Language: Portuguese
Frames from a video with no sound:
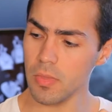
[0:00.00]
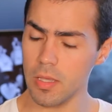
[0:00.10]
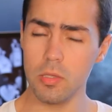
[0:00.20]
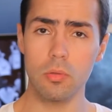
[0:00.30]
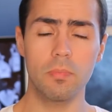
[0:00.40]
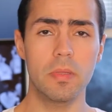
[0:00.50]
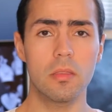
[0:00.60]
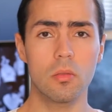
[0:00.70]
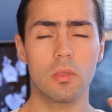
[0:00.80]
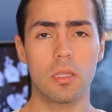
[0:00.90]
E os
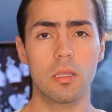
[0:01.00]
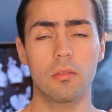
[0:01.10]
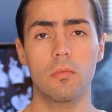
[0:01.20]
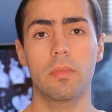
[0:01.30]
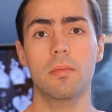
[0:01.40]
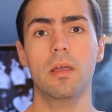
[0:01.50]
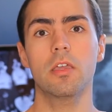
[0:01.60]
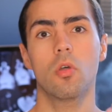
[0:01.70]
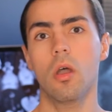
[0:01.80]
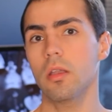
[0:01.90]
pixels aqui que são bem
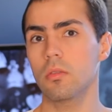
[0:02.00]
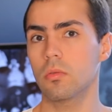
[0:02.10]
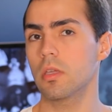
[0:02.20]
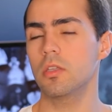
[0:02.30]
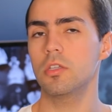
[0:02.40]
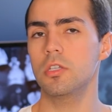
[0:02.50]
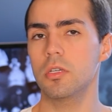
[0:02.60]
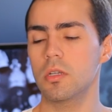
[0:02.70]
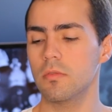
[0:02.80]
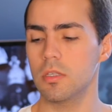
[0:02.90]
maiores do que a gente
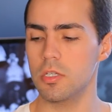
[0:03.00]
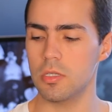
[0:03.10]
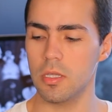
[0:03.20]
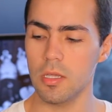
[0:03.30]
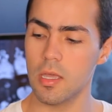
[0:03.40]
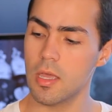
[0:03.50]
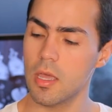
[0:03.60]
tinha na 20D,